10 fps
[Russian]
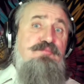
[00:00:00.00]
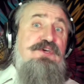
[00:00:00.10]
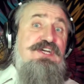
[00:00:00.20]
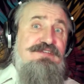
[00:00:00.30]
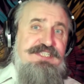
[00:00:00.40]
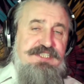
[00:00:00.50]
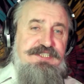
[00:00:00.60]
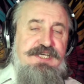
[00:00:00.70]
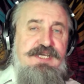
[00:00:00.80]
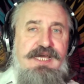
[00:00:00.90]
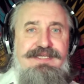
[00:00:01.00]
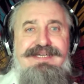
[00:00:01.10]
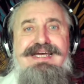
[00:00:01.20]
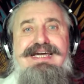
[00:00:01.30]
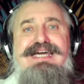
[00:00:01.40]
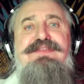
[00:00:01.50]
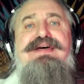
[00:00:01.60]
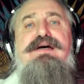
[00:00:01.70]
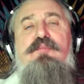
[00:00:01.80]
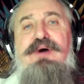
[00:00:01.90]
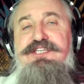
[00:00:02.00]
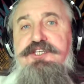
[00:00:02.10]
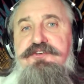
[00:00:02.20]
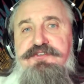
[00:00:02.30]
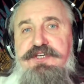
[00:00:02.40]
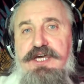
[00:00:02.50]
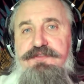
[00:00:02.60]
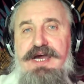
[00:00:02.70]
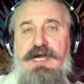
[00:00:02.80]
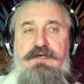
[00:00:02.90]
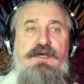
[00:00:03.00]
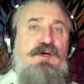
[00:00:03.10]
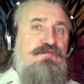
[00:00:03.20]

Первое состояние – это паническая атака.